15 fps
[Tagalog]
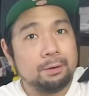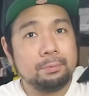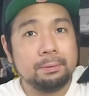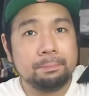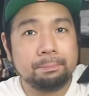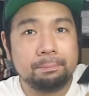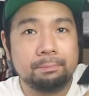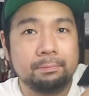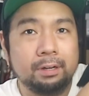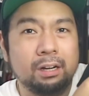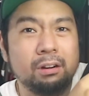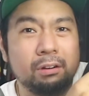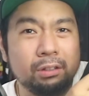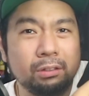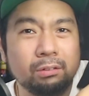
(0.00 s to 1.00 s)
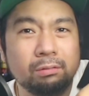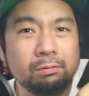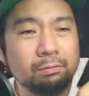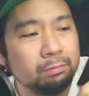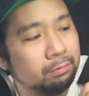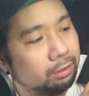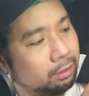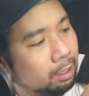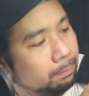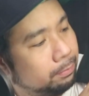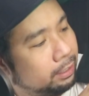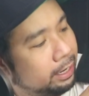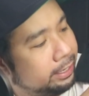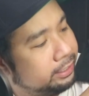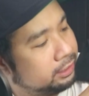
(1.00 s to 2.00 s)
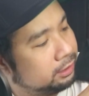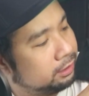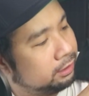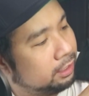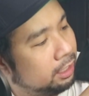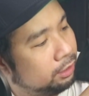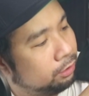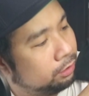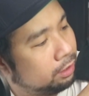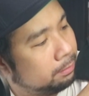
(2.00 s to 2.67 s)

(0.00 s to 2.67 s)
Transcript: Alam mo yung Oh, yung rubberized na ano,